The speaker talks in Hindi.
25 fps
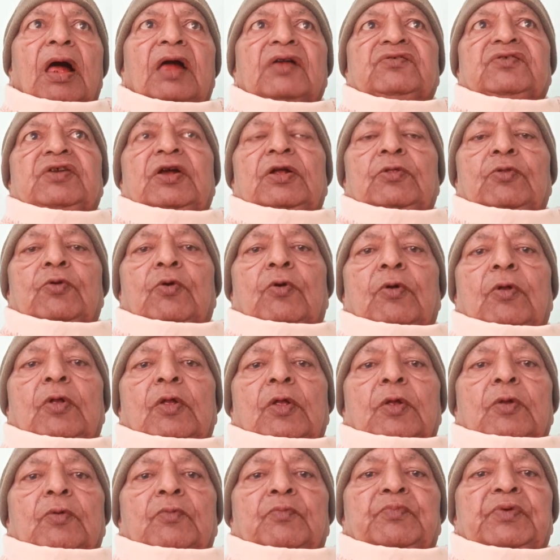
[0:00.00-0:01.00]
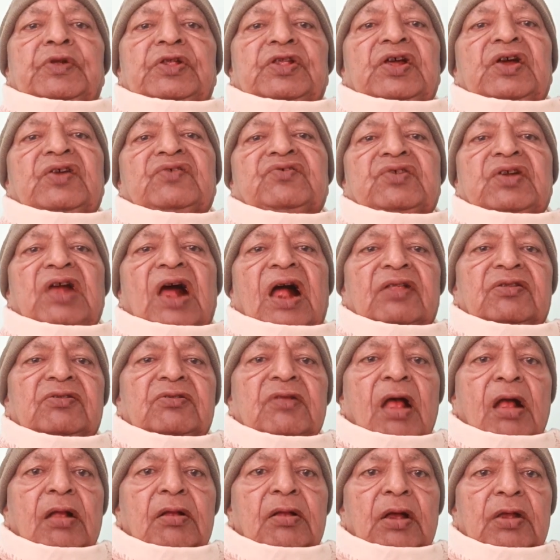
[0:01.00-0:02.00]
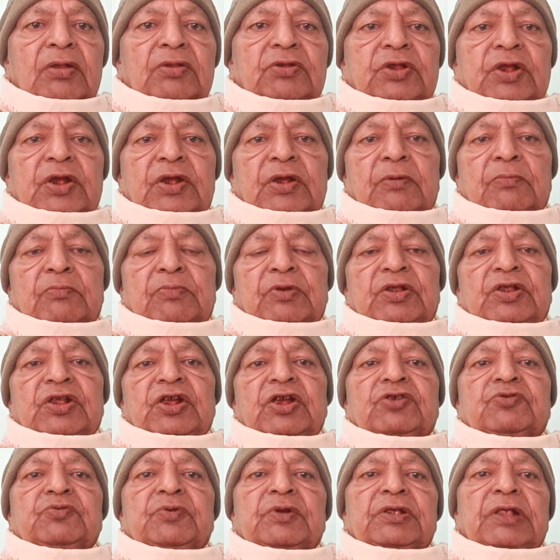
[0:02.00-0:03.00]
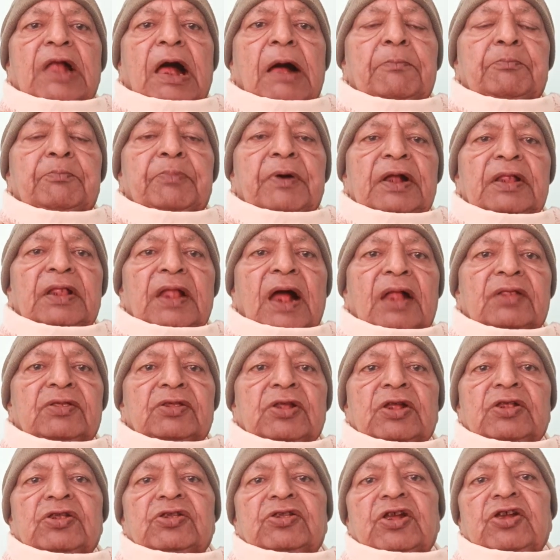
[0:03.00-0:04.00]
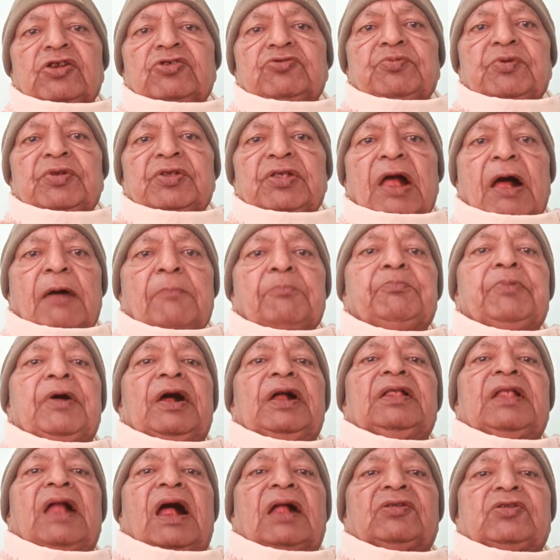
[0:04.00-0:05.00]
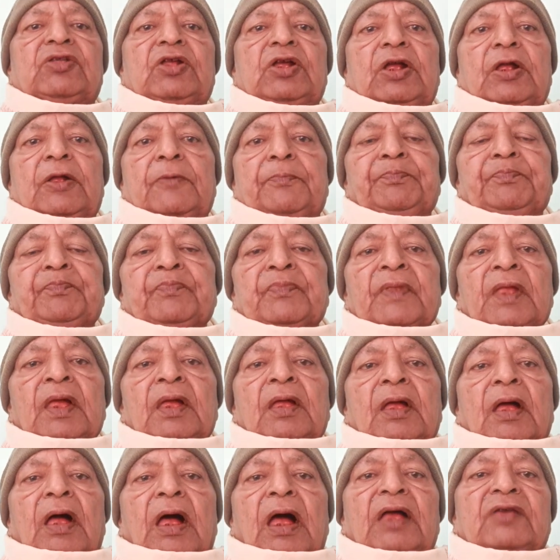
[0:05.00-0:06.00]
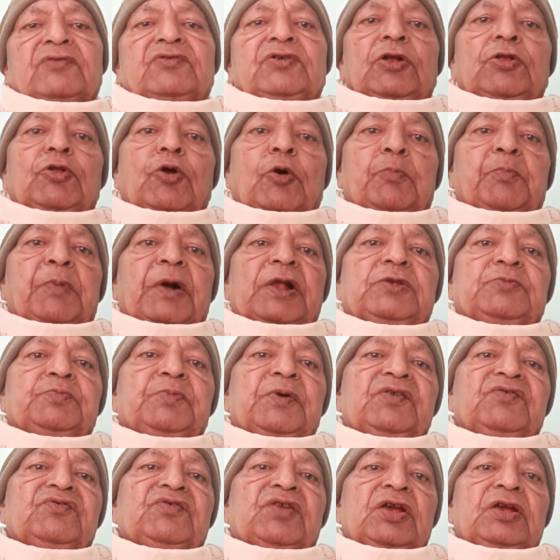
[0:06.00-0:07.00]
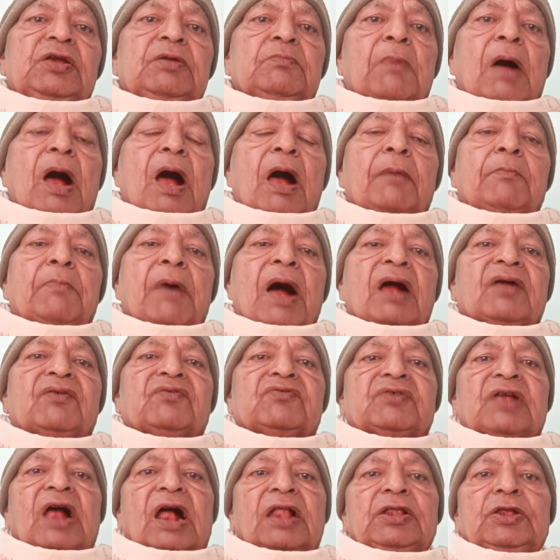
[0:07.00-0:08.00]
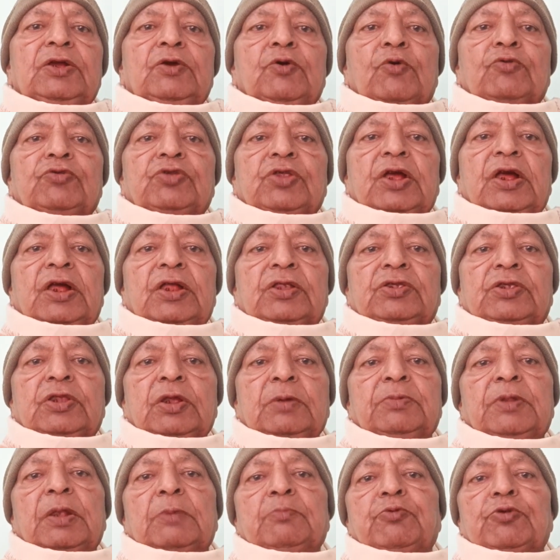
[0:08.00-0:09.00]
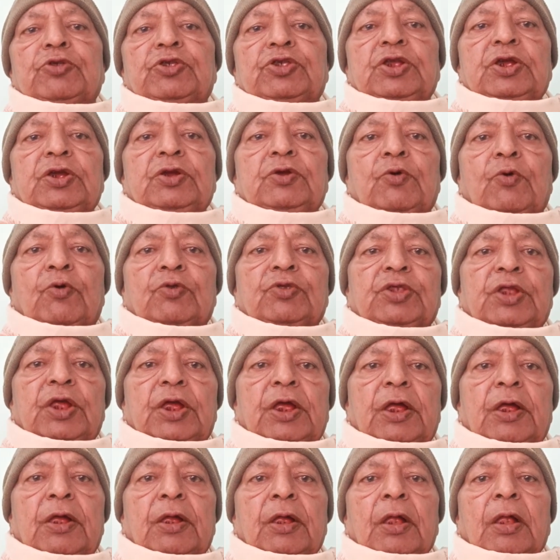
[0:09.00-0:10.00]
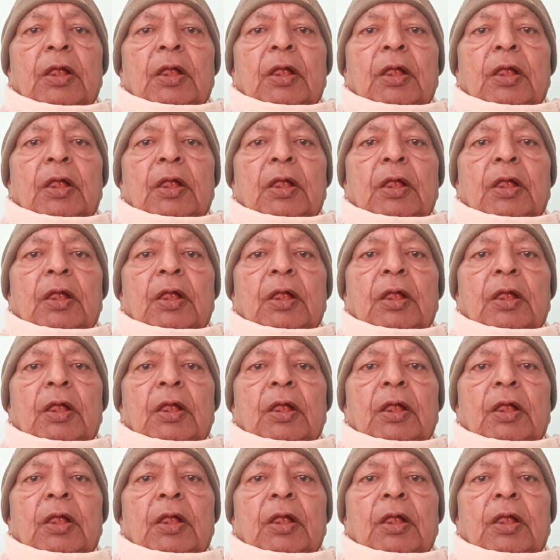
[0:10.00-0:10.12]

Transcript: ऐसे लोग विदेश यात्रा करते हैं विदेश में नाम फैलाते हैं देश में नाम फैलाते हैं ऐसे लोग बचपन से ही महाभाग्यशाली होते हैं तीव्र बुद्धि को होते हैं